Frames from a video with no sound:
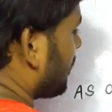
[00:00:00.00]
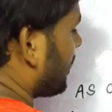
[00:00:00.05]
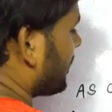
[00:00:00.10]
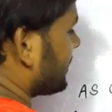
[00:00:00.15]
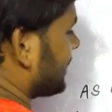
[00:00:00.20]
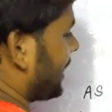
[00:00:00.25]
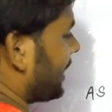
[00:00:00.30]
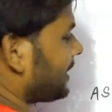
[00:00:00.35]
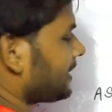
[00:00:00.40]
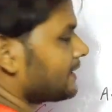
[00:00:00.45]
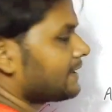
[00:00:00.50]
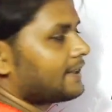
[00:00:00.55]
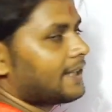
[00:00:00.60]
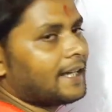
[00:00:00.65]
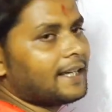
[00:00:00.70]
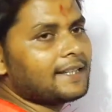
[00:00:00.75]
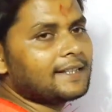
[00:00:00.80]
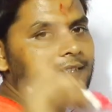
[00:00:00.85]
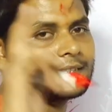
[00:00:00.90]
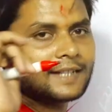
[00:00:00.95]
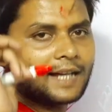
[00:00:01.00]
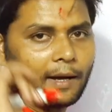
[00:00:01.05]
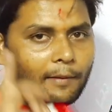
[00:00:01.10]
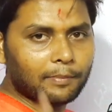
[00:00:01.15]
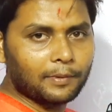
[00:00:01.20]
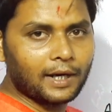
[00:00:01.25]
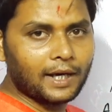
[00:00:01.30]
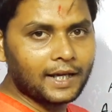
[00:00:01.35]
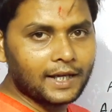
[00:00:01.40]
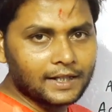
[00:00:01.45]
दो से
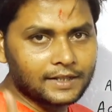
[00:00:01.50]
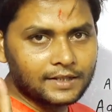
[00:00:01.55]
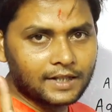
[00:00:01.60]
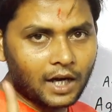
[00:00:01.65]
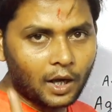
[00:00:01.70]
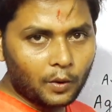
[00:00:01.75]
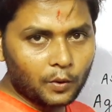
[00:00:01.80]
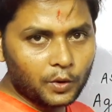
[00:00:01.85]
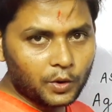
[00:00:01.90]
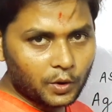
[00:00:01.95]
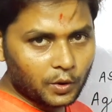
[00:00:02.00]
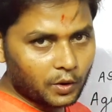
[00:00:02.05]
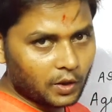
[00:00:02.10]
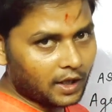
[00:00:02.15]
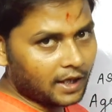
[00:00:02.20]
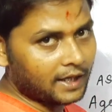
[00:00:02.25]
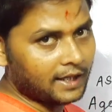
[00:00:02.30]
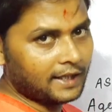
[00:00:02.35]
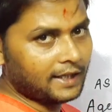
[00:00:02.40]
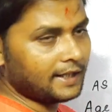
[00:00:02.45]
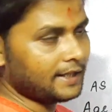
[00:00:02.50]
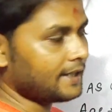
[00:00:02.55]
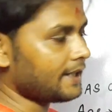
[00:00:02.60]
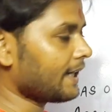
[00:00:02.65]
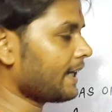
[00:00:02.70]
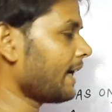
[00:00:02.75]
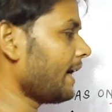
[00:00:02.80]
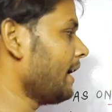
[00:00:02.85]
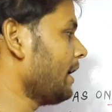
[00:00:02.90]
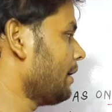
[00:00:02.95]
आपका एज काउंट होगा
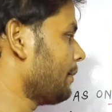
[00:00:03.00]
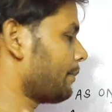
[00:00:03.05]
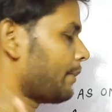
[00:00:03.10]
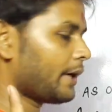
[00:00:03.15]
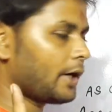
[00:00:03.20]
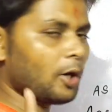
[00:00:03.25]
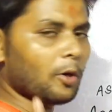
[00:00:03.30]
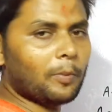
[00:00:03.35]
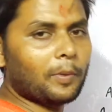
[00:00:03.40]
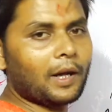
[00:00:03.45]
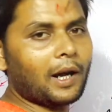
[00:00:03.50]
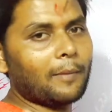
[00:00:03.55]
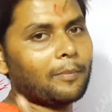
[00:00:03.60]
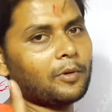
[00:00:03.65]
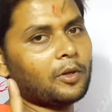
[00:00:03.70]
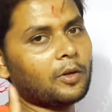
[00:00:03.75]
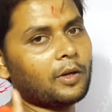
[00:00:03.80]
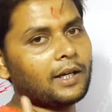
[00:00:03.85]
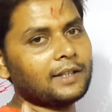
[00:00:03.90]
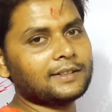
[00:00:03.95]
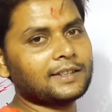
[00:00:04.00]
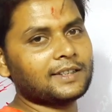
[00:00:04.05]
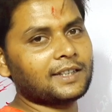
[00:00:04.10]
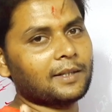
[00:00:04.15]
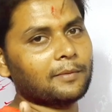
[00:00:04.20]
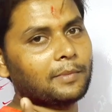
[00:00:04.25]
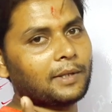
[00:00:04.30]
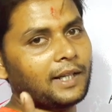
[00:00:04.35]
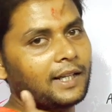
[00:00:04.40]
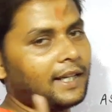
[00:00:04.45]
ठीक है वीडियो पर आप लोग अंत
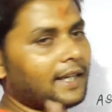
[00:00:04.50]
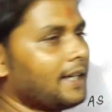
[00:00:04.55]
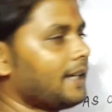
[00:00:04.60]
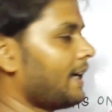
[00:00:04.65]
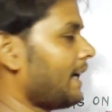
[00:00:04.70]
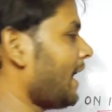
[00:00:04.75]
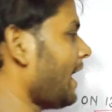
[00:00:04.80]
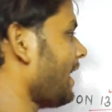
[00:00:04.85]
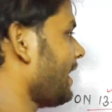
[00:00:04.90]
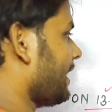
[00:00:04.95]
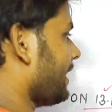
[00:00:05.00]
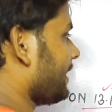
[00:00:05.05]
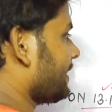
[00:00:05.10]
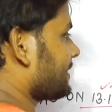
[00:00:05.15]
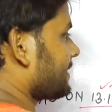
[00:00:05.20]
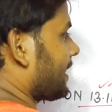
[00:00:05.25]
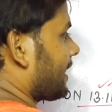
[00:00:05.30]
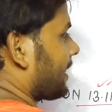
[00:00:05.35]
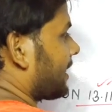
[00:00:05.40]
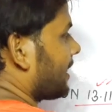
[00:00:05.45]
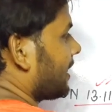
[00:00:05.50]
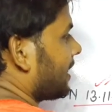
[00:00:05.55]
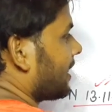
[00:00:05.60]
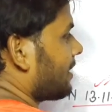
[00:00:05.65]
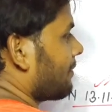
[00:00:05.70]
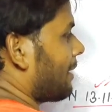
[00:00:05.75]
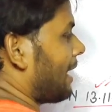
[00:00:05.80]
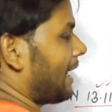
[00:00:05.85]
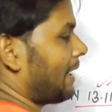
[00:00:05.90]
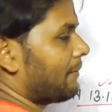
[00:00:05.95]
तक बने रहिएगा इस सर्कल
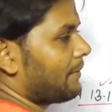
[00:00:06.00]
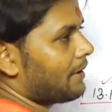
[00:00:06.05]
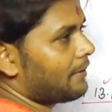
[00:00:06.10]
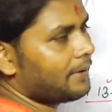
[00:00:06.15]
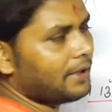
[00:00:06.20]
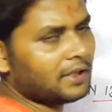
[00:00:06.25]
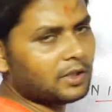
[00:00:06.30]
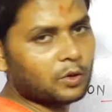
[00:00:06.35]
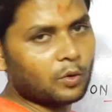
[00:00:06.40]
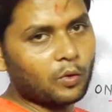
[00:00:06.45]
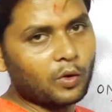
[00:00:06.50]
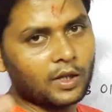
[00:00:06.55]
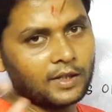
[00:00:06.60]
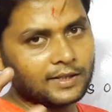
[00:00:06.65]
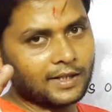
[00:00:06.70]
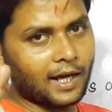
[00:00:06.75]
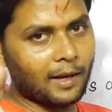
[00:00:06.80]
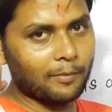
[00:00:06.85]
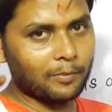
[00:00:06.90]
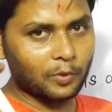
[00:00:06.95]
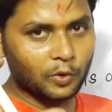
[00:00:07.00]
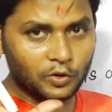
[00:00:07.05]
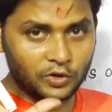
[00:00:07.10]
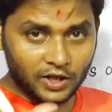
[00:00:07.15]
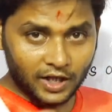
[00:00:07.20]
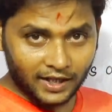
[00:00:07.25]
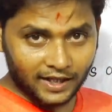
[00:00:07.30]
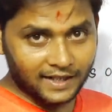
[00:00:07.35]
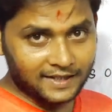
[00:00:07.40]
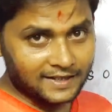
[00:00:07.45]
के बारे में भी थोड़ा सा आपको
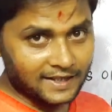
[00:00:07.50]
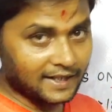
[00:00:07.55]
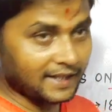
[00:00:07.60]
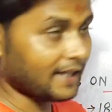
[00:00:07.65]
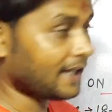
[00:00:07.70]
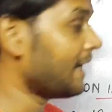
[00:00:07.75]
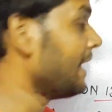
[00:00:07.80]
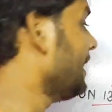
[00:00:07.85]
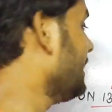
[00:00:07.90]
जानना चाहिए